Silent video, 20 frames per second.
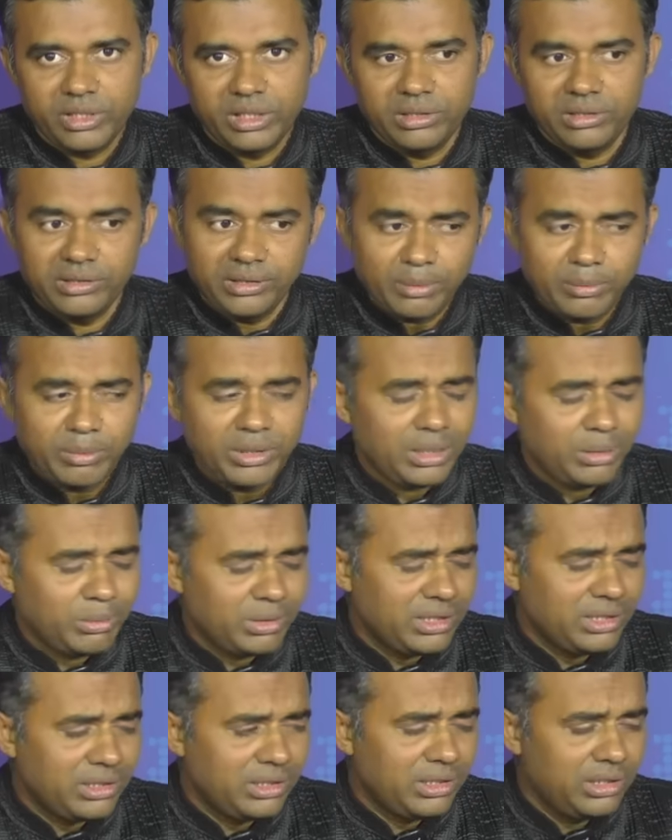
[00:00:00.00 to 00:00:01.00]
দেখবেন
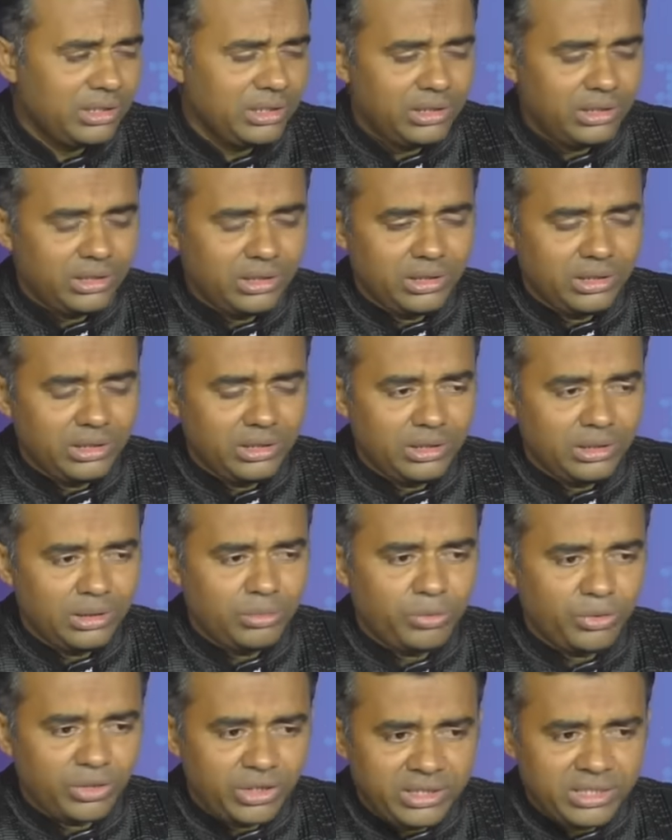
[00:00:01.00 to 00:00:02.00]
আমাদের
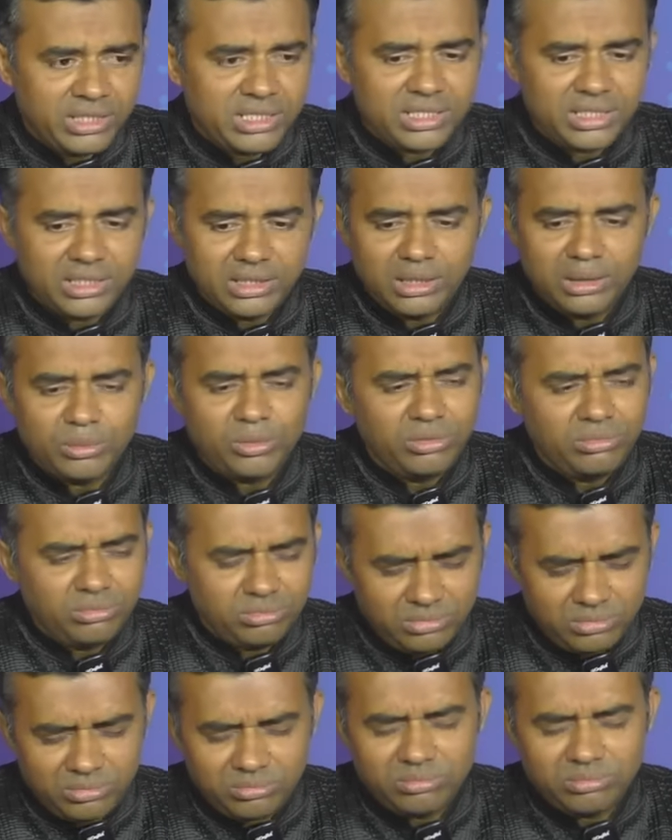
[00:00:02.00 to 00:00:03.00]
পলিটিক্সে এবং
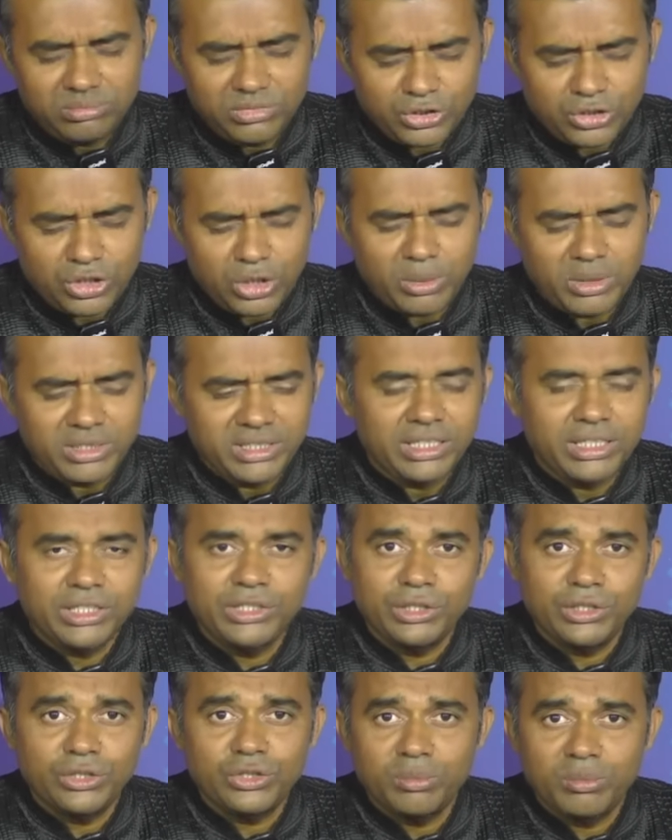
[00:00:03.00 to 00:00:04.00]
সমাজে কিছু
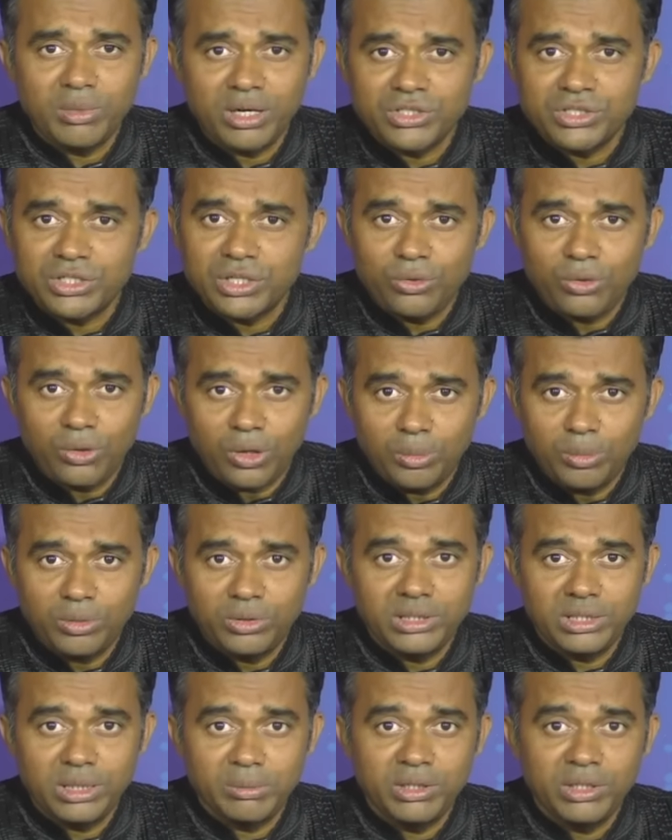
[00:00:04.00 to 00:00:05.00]
কিছু মানুষের খবর
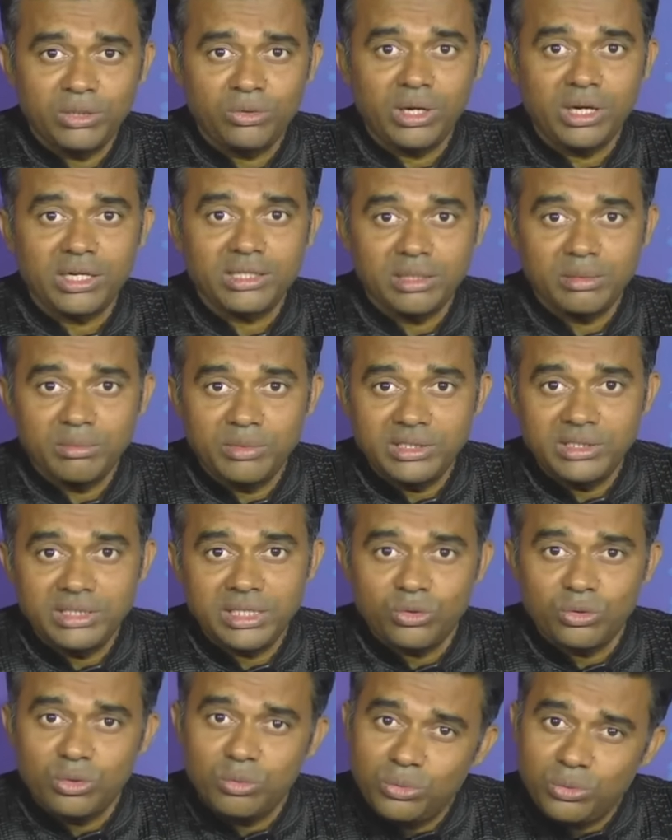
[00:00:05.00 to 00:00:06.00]
দেখবেন কয়েকটা মিডিয়া
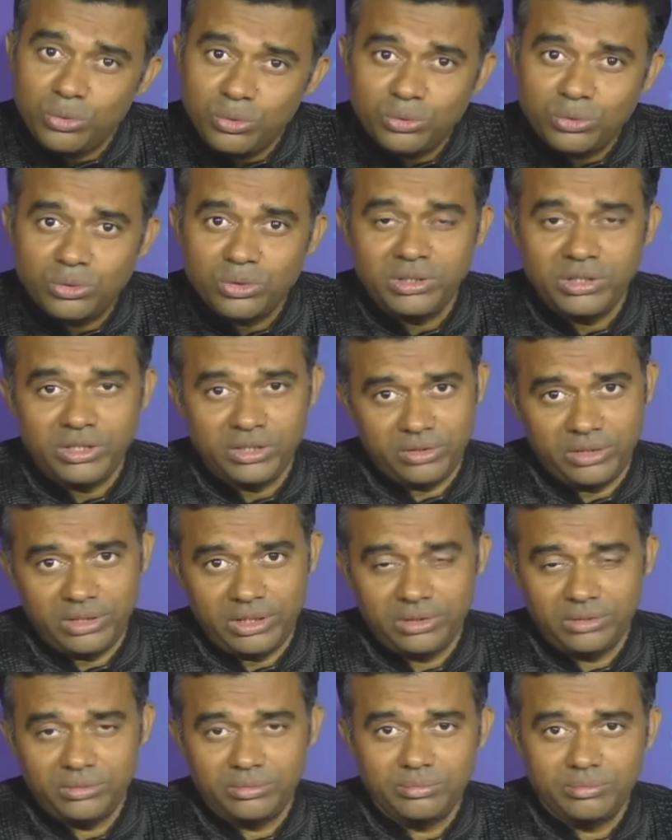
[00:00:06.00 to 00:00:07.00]
খুব গুরুত্ব দিয়ে করে
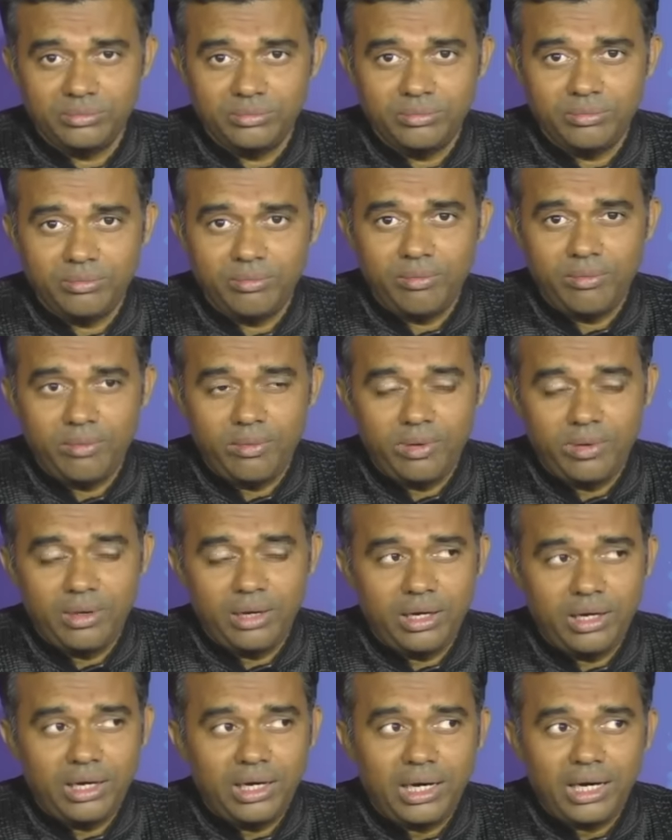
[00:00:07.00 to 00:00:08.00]

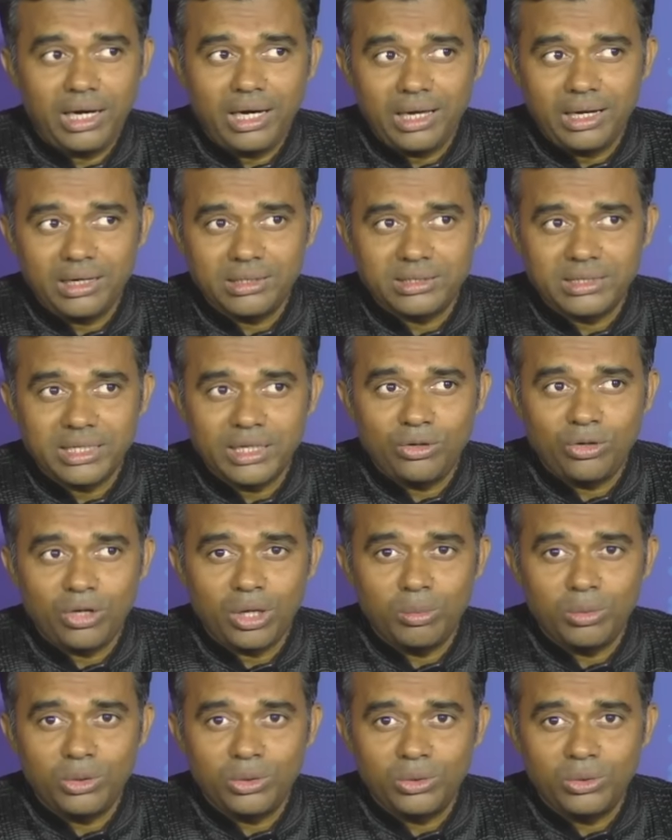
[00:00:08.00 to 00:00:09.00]
আর সেই
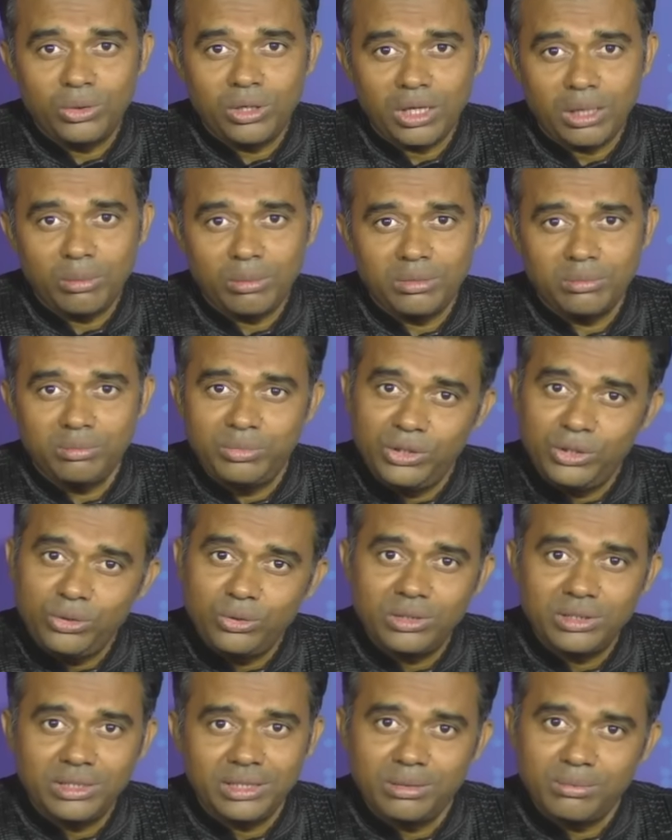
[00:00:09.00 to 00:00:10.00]
খবরগুলোর আবার ভিউও
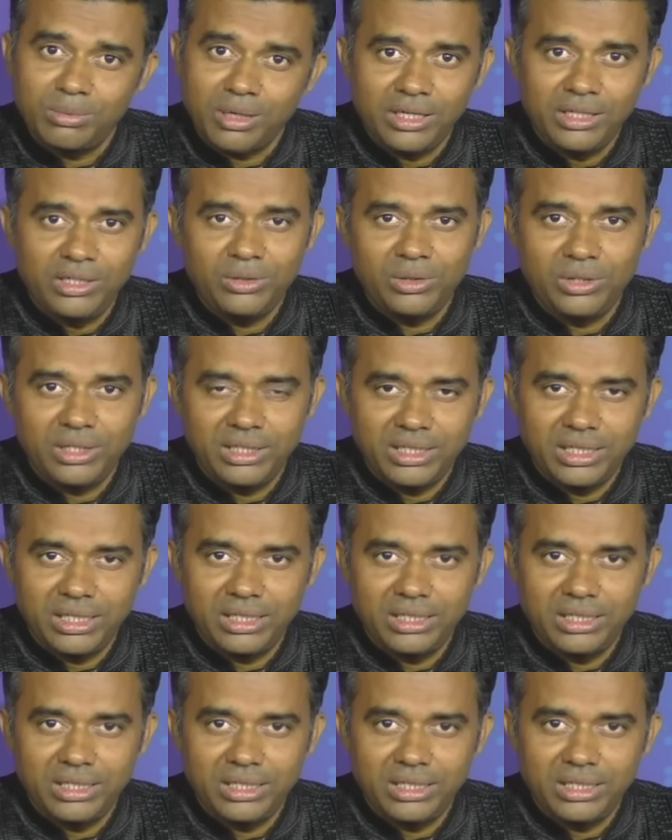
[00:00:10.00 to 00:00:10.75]
দেখি ভালোই হয়ে যায়